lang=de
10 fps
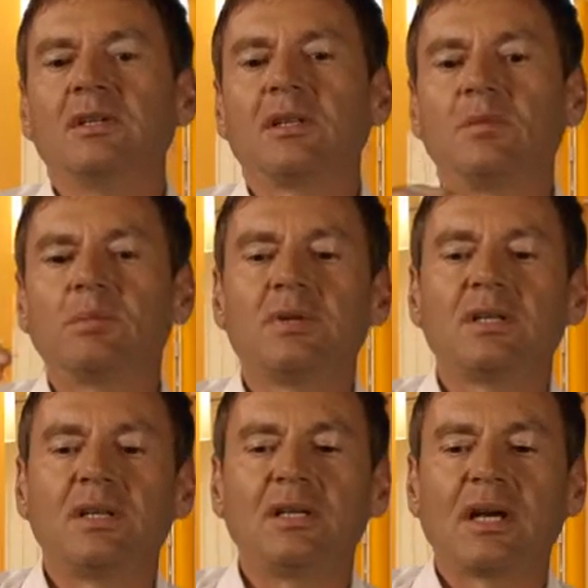damit man
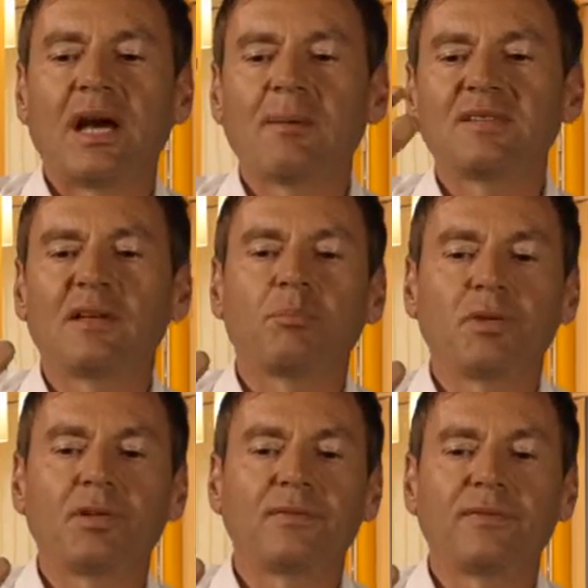die
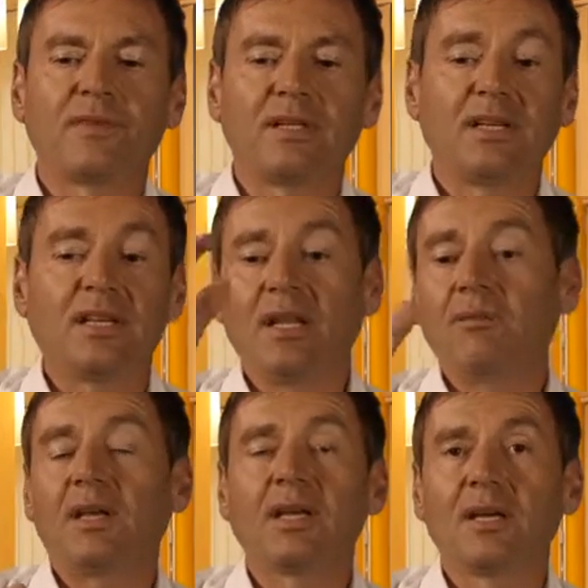Arbeitsabläufe, die
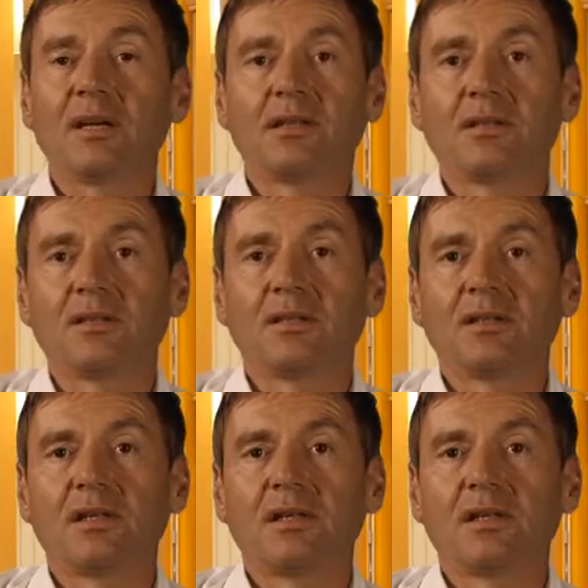Gehwege ja,